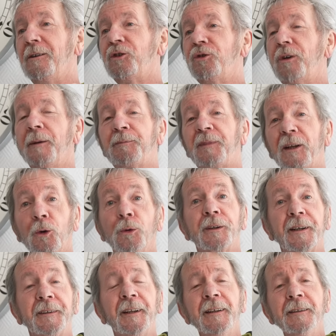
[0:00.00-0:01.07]
Je suis un petit
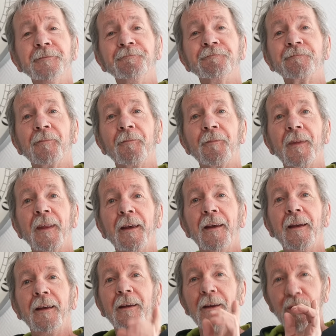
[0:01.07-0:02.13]
retraité.
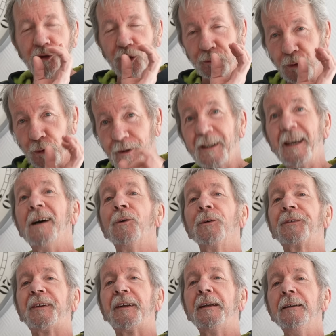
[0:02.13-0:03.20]
Je vous
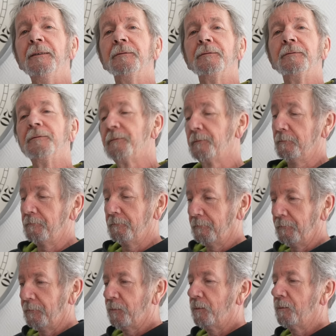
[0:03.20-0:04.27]
garantis
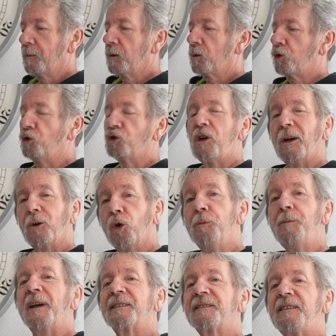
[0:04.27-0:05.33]
que je les
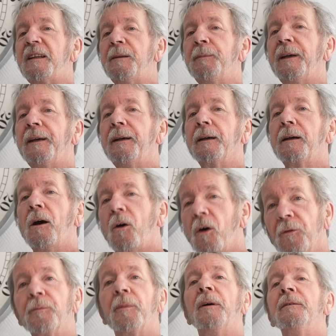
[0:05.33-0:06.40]
remercie mais
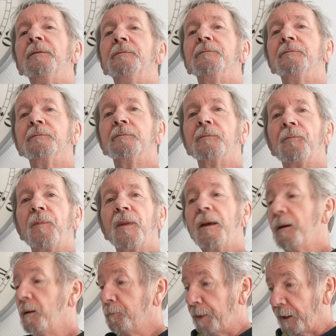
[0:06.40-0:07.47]
grandement.
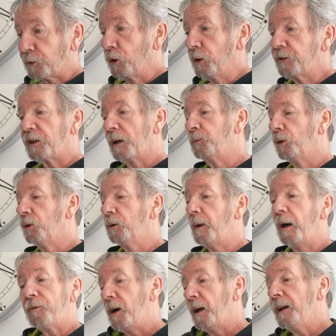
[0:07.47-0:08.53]
Parce que ça me,
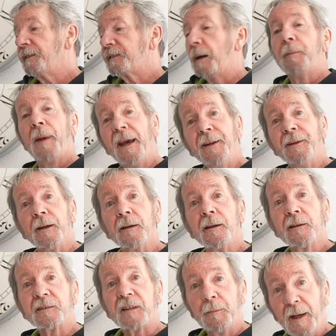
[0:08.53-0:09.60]
bah voilà, ça m'aide,
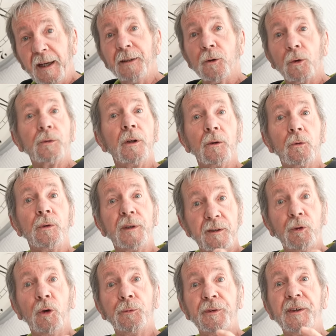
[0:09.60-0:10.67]
ça m'aide au,
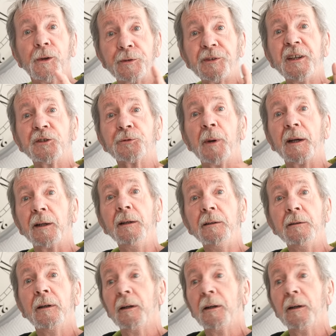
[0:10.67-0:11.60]
niveau financier, je parle. Hein.